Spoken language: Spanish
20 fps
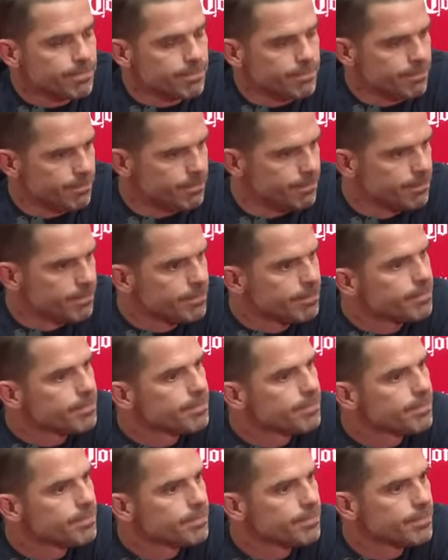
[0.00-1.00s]
Preguntarle,
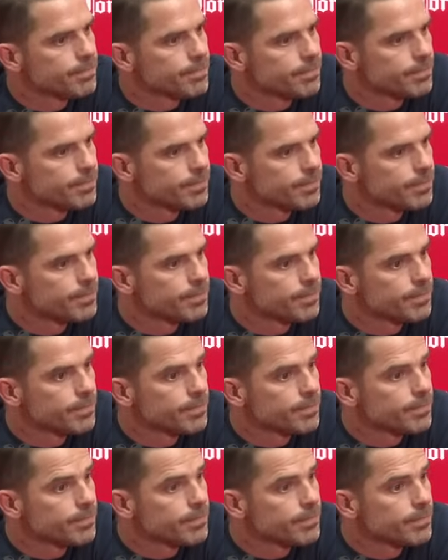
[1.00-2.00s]
eh, el equipo
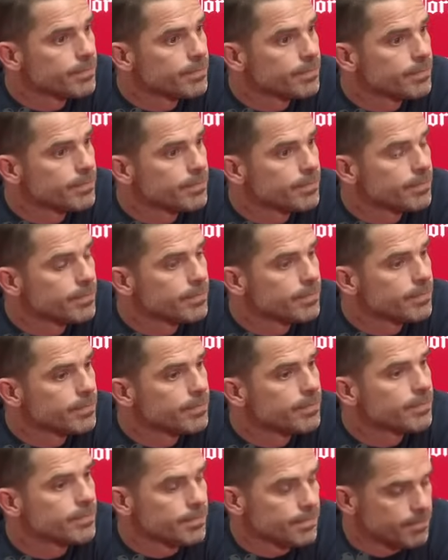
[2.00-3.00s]
tiene una racha
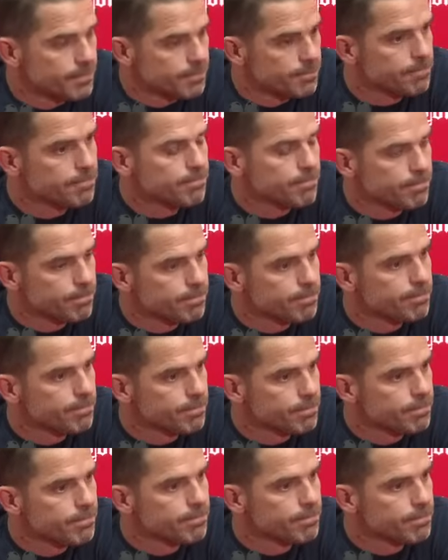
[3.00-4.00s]
impresionante de,
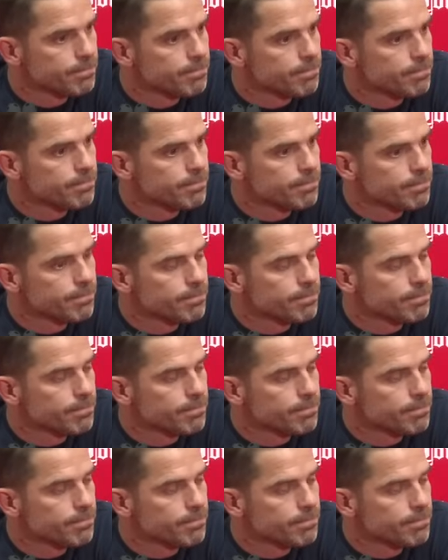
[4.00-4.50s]
resultados